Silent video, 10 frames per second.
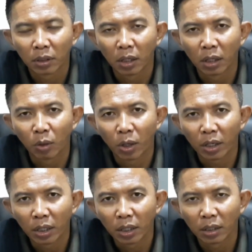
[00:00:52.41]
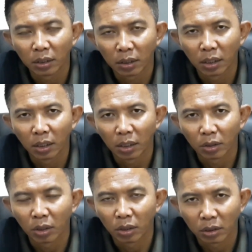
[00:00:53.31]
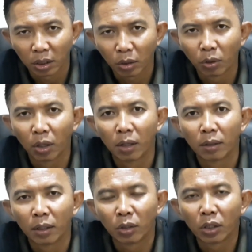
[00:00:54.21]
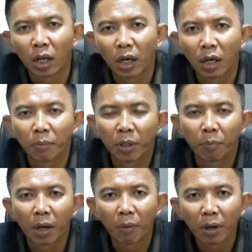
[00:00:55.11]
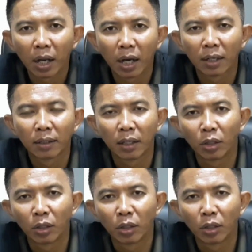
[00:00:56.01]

keluar eh, di eh, Sentul itu tidak ada namanya pengawalan